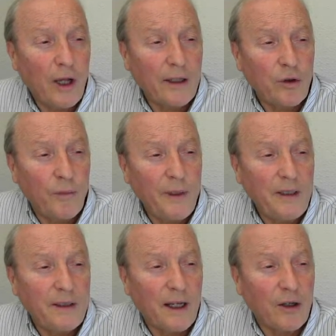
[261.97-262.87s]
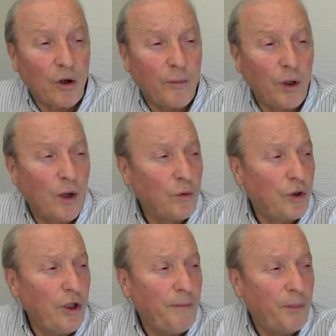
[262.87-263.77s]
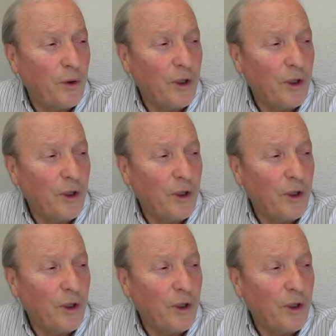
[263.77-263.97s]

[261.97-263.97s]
atomistas como Leucipo